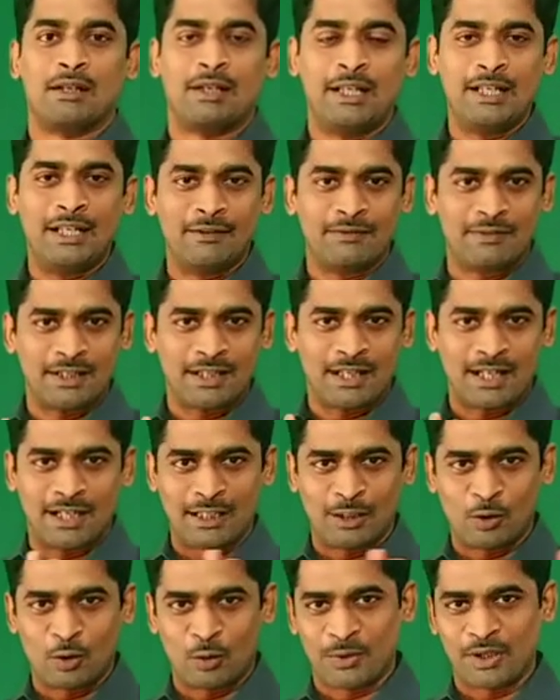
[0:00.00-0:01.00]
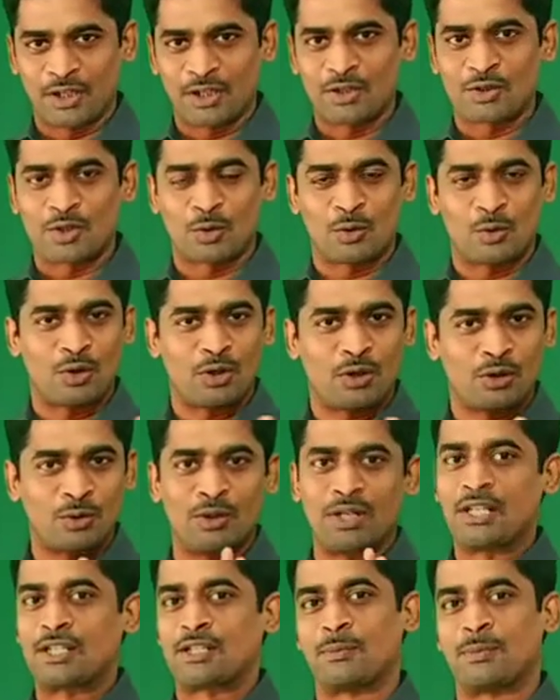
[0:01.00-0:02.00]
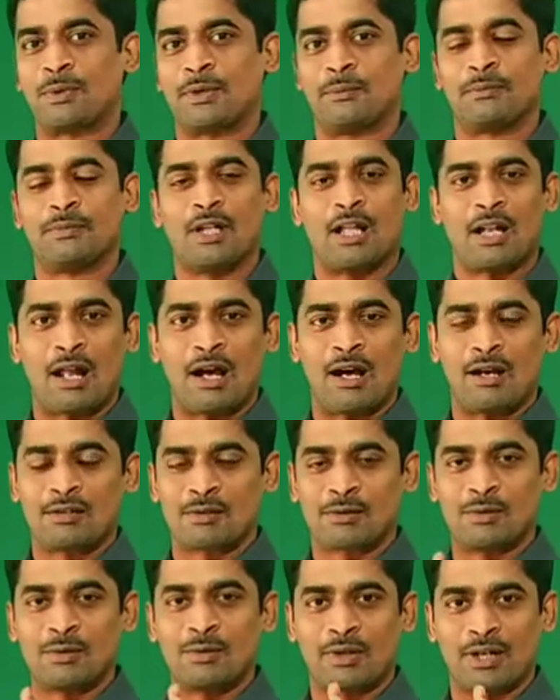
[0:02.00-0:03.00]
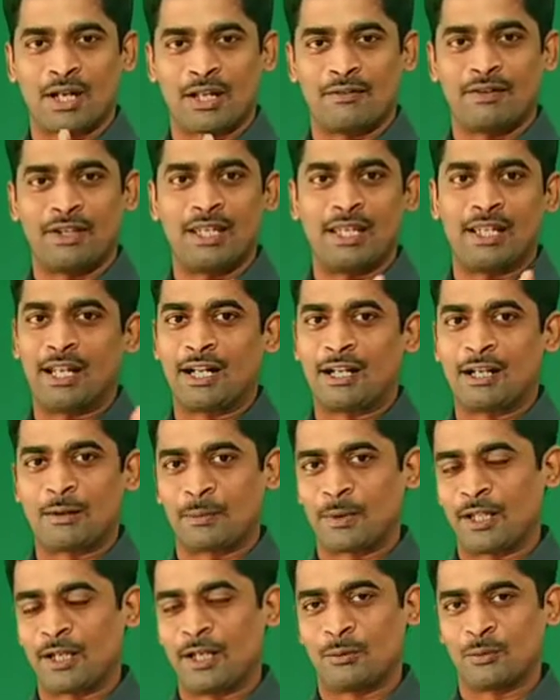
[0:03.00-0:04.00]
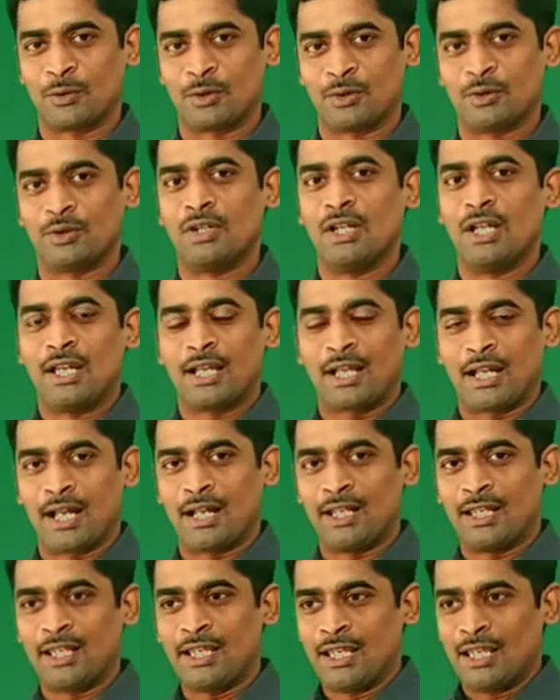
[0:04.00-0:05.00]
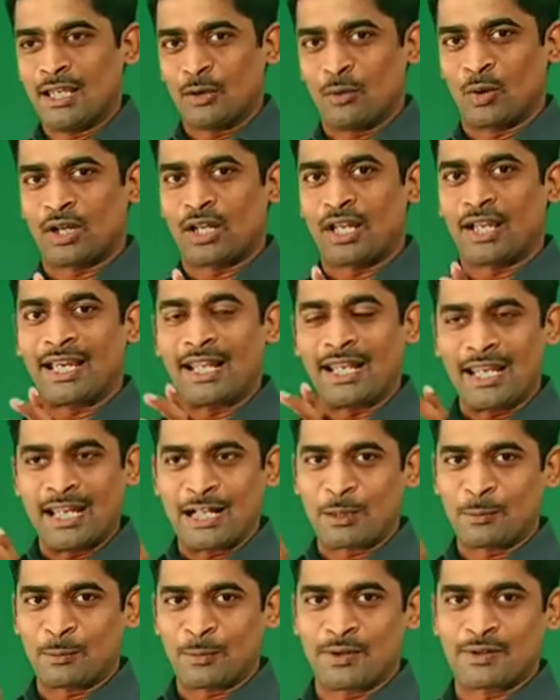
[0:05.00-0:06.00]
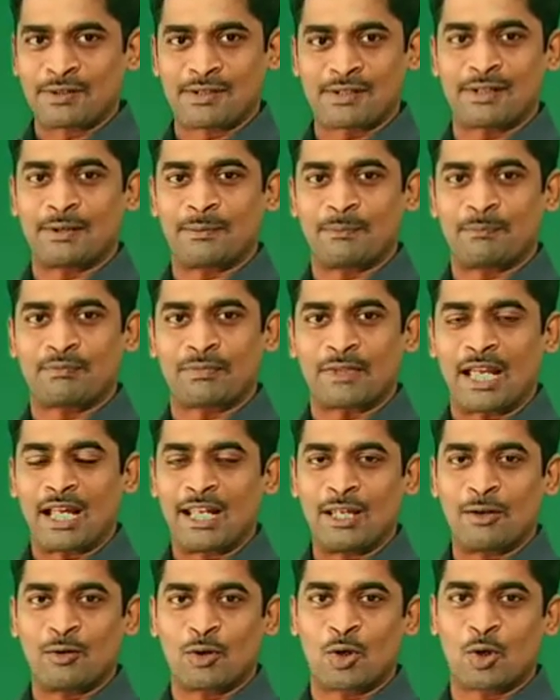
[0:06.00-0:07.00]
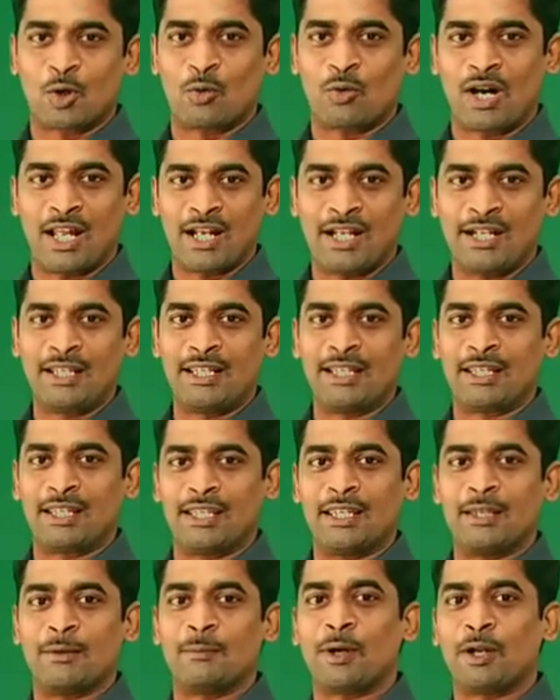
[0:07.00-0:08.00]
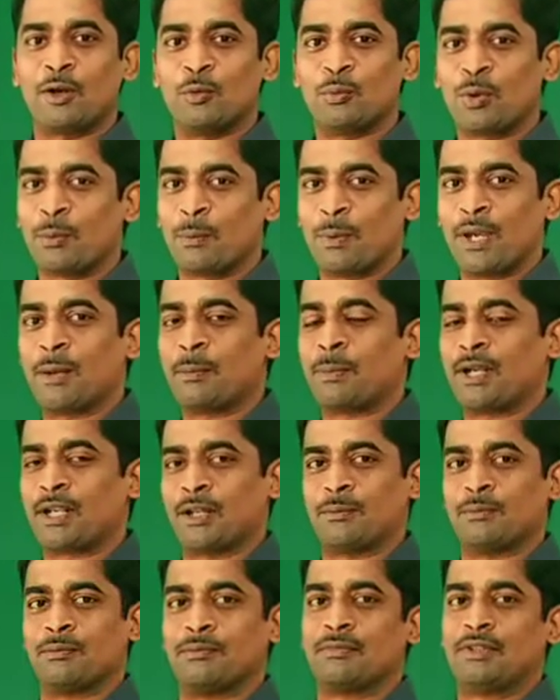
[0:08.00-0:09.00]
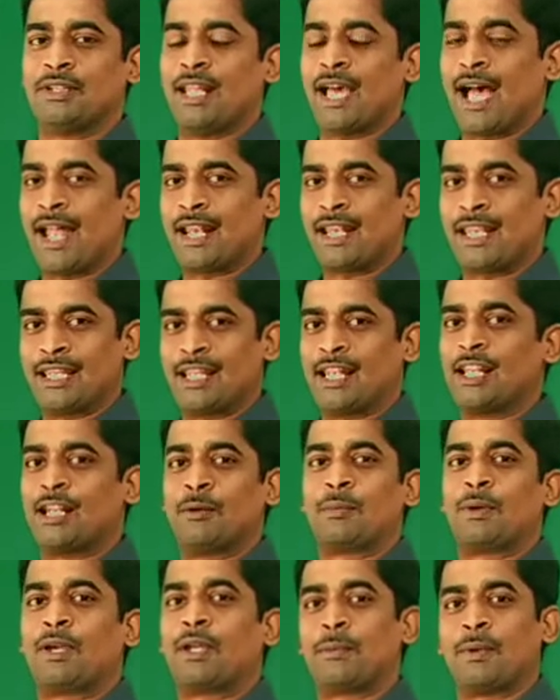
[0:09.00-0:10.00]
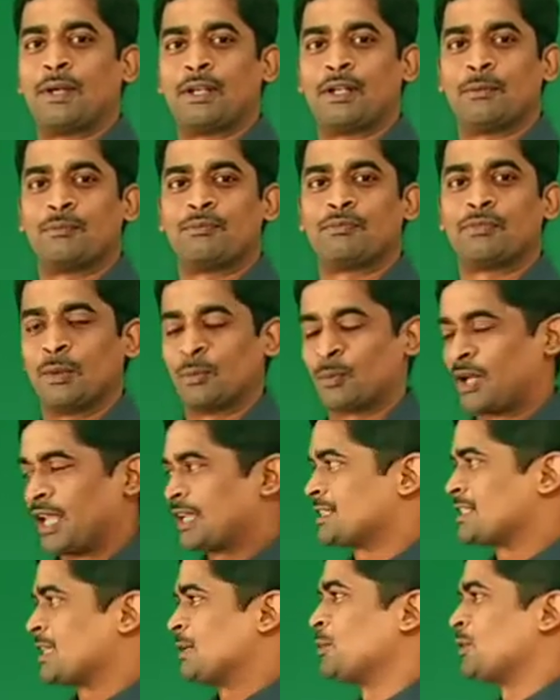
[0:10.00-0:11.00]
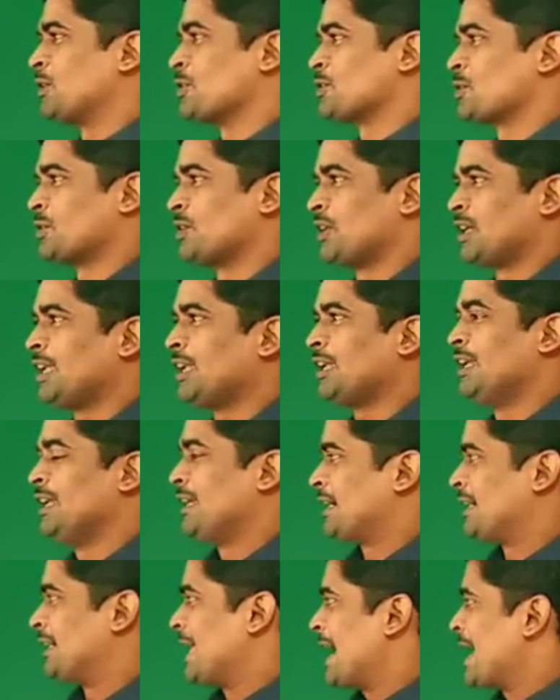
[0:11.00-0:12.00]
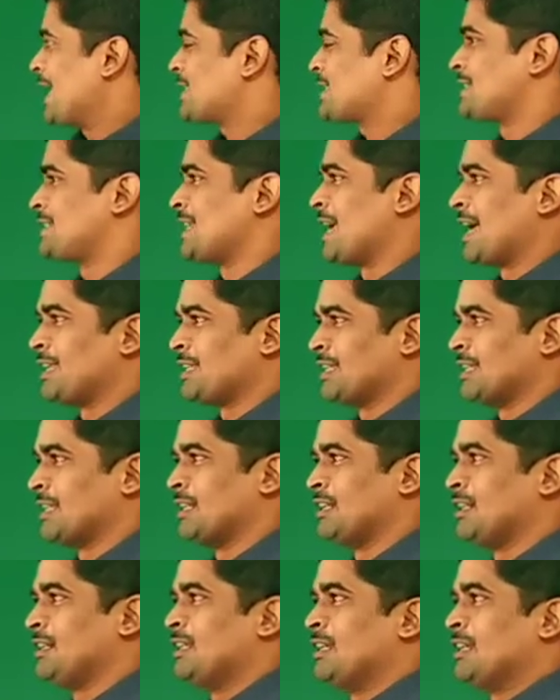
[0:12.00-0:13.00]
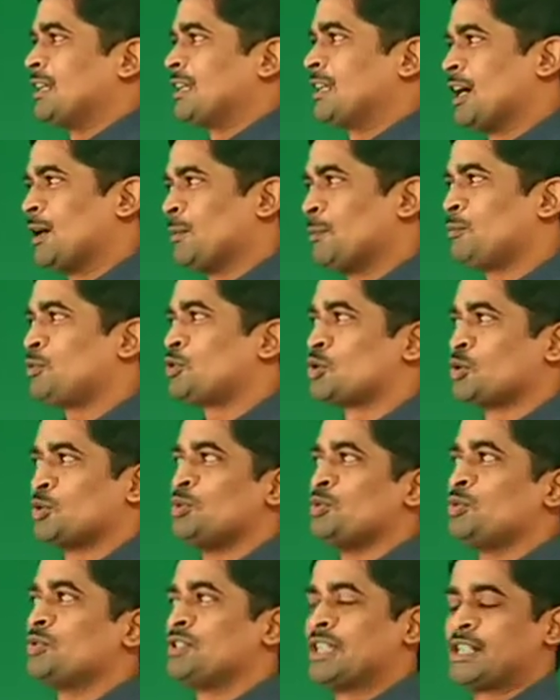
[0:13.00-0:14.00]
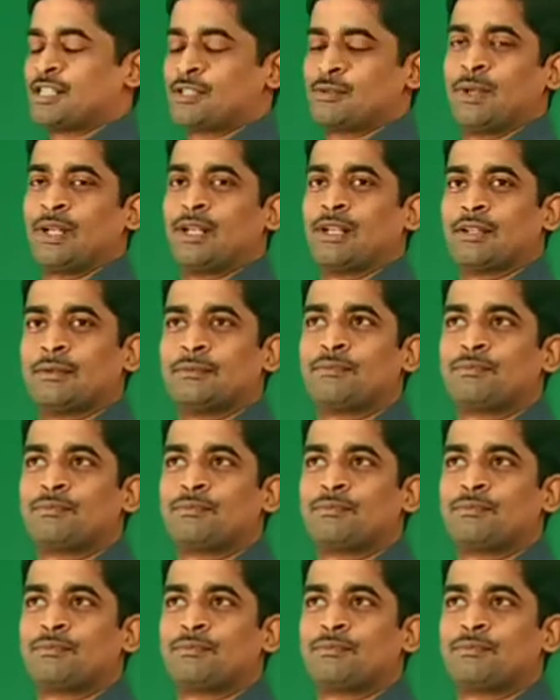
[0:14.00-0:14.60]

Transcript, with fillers: ఇండిఫినిట్ ఆర్టికల్ ఉపయోగించకూడదు అని చెప్పాం రాజు రవి ఇలాంటి పేర్ల ముందు కానీ ఒక గ్రేట్ పర్సన్ అనే ఒక క్వాలిటీకి మనం ఇప్పుడు పేరు పెట్టాం డానియల్ అని పేరు పెట్టాం ఇప్పుడు ఎగ్జాంపుల్లో చూడండి డాష్ డానియల్ కమ్ టు జడ్జ్మెంట్